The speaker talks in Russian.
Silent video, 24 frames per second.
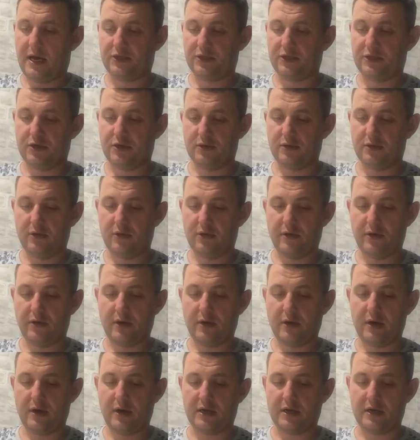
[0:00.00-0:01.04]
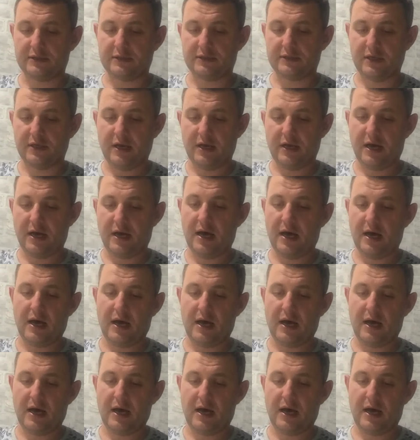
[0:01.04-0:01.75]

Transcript: очередной раз